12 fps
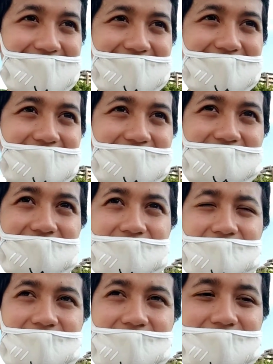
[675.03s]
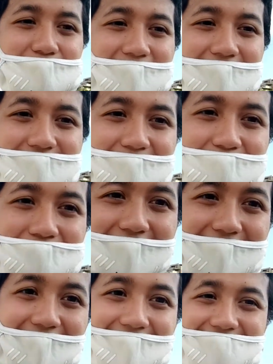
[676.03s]
ini ini sampai
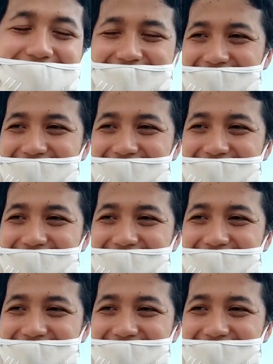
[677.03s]
SMP kan